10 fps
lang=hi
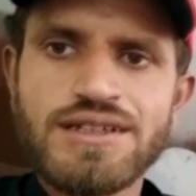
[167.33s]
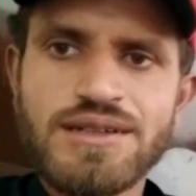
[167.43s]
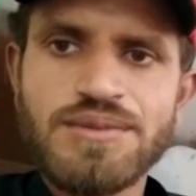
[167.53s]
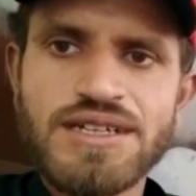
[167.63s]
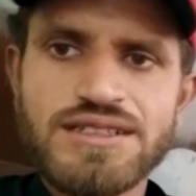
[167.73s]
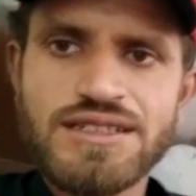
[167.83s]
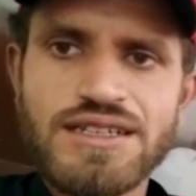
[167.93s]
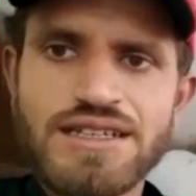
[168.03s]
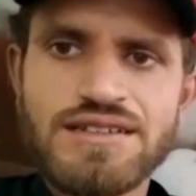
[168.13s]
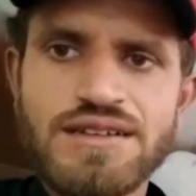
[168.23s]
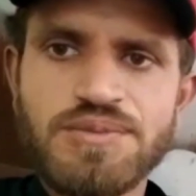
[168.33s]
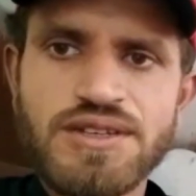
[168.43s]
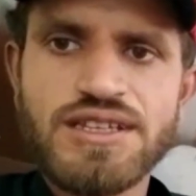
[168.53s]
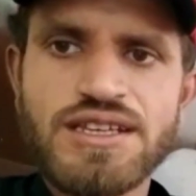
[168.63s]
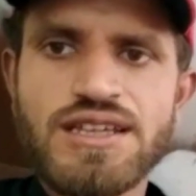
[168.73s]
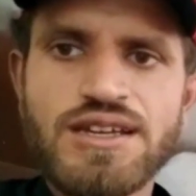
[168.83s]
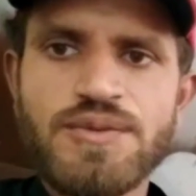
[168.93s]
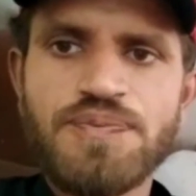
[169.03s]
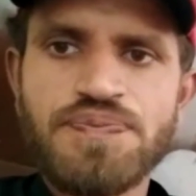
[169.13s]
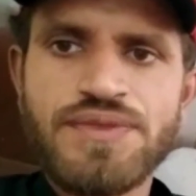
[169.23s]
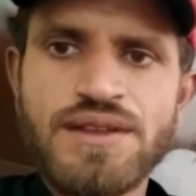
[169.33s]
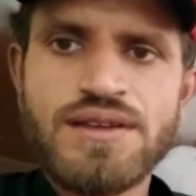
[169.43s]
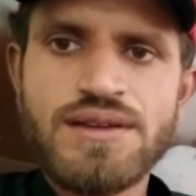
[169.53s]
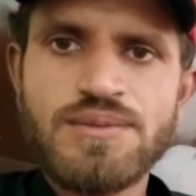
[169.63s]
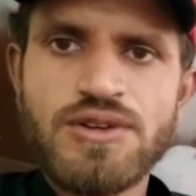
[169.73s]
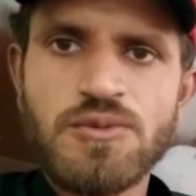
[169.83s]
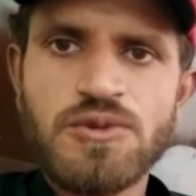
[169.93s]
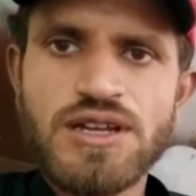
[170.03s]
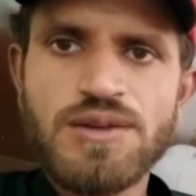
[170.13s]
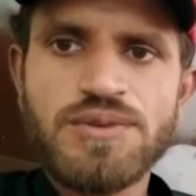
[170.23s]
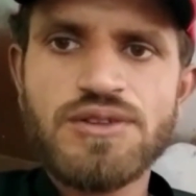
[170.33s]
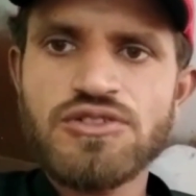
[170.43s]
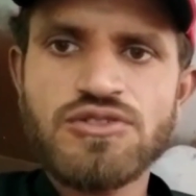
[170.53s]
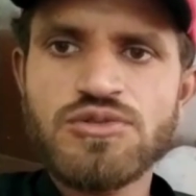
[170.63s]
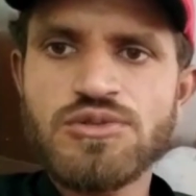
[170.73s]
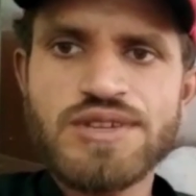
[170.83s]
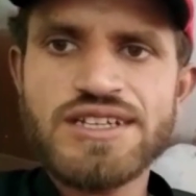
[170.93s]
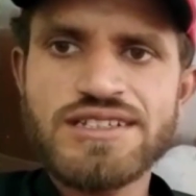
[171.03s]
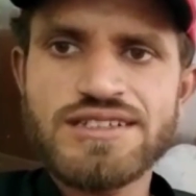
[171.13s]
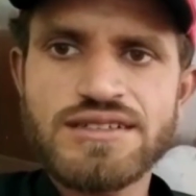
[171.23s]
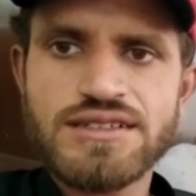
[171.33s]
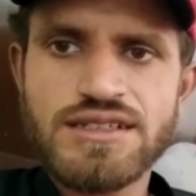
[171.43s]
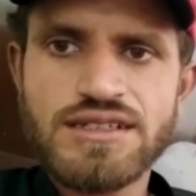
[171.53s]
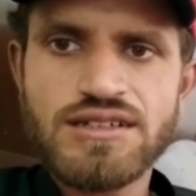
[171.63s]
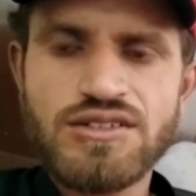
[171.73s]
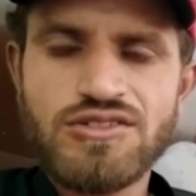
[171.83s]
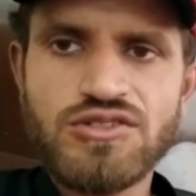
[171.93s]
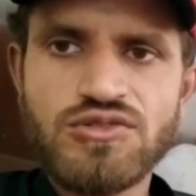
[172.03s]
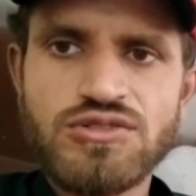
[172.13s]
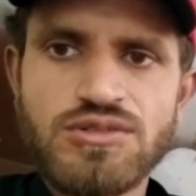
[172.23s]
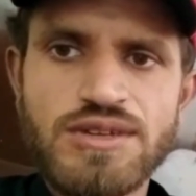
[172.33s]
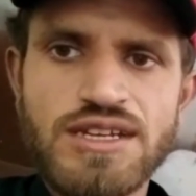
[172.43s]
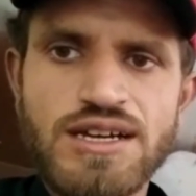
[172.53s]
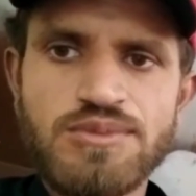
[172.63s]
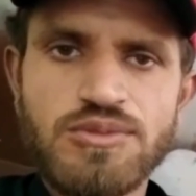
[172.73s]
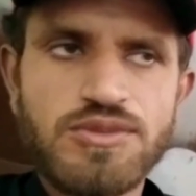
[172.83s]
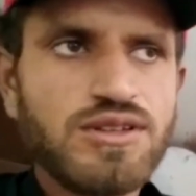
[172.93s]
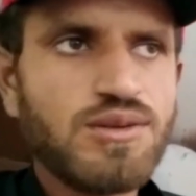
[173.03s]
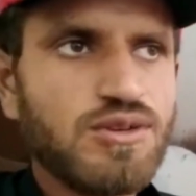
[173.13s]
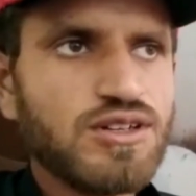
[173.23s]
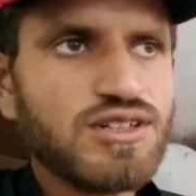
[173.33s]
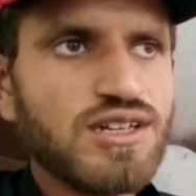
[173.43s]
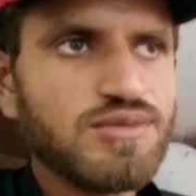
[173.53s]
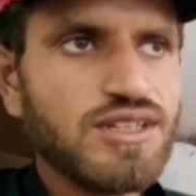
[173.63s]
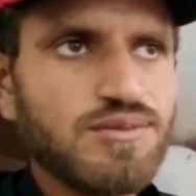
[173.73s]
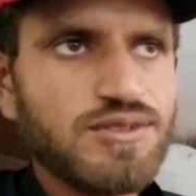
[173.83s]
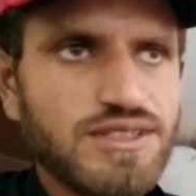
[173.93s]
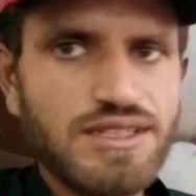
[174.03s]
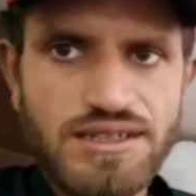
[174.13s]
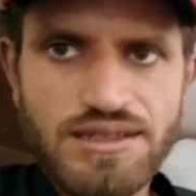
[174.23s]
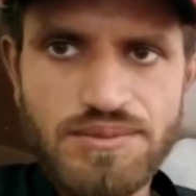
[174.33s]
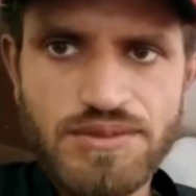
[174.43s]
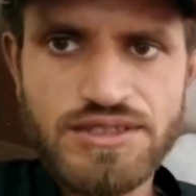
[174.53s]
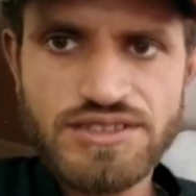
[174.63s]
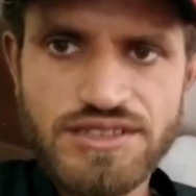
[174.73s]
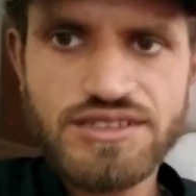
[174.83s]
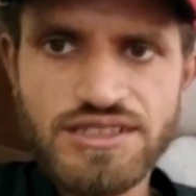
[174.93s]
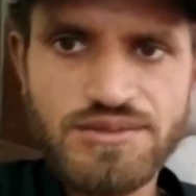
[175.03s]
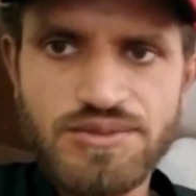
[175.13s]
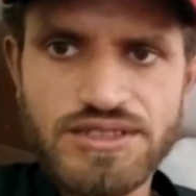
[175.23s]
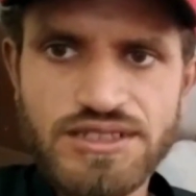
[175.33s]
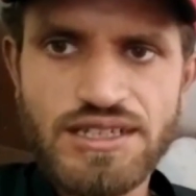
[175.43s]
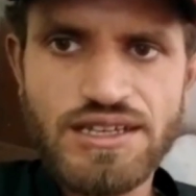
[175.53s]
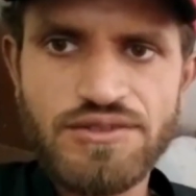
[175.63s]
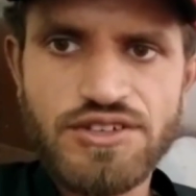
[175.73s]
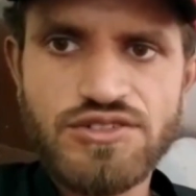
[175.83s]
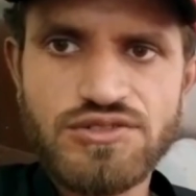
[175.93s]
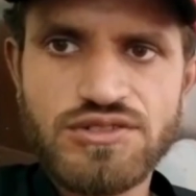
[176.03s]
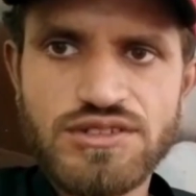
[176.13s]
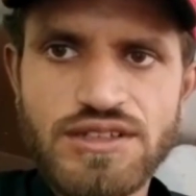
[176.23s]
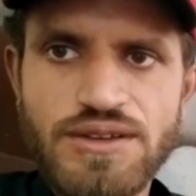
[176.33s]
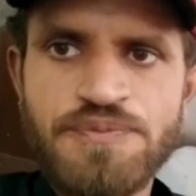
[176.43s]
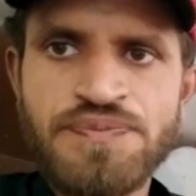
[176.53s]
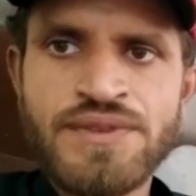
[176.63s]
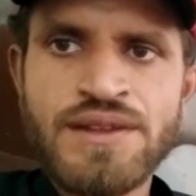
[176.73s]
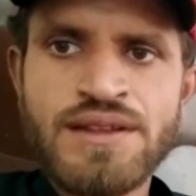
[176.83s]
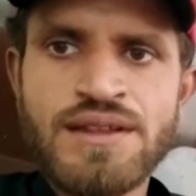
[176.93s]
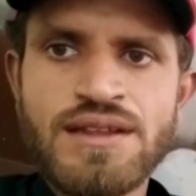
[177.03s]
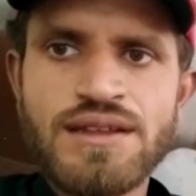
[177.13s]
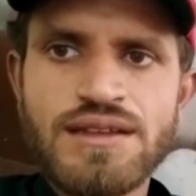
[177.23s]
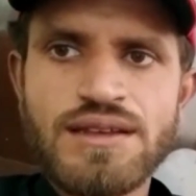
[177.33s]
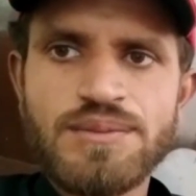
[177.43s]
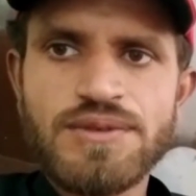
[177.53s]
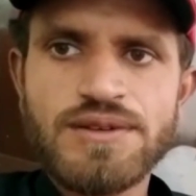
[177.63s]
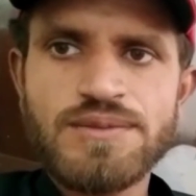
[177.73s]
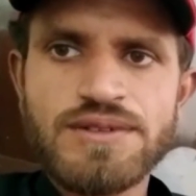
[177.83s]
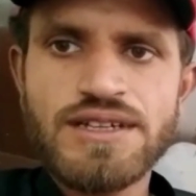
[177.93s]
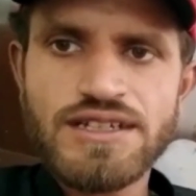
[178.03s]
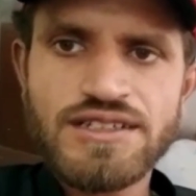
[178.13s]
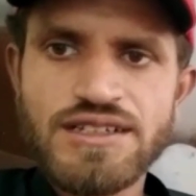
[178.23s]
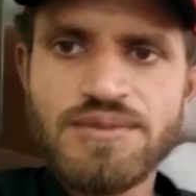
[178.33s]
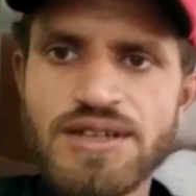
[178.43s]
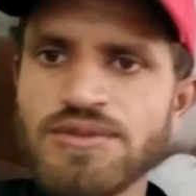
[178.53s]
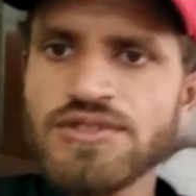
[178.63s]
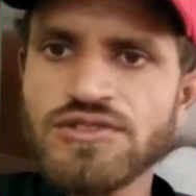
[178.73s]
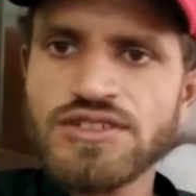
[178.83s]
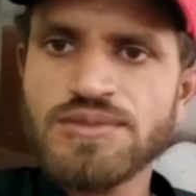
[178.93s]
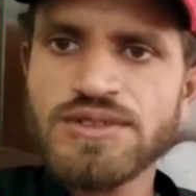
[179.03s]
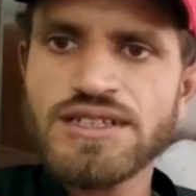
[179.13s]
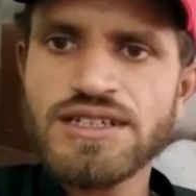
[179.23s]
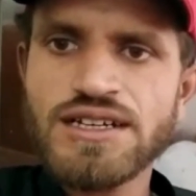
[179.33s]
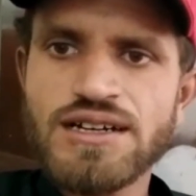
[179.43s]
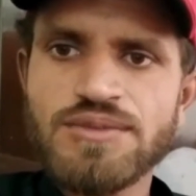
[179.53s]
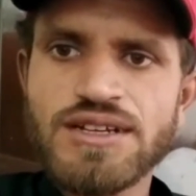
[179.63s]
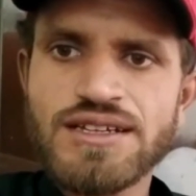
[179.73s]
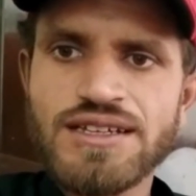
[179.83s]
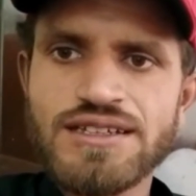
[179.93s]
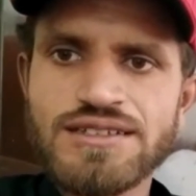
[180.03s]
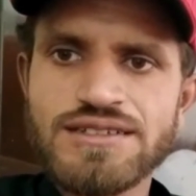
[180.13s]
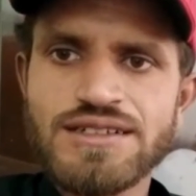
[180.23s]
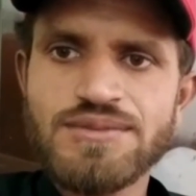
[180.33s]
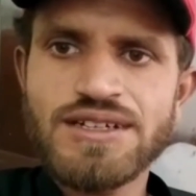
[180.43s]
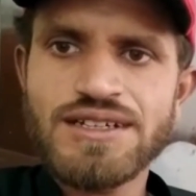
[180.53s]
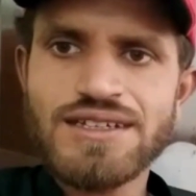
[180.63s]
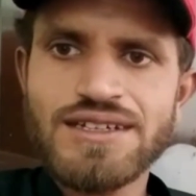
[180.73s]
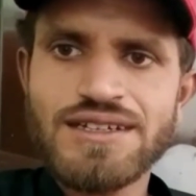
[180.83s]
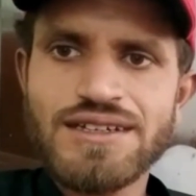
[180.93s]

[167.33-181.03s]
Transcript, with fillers: कि मैचेज़ अपनी गेम प्रॉपर टाइम फिर यूट्यूब को मैं नहीं दे सकता था क्योंकि यूट्यूब के लिए आपको पता बड़ा टाइम देना पड़ता है बड़ी सर्च करनी पड़ती है वीडियोस की के डायरेक्शन के बारे में सोचना पड़ता है कहाँ बनाएंगे किस तरह बनाएंगे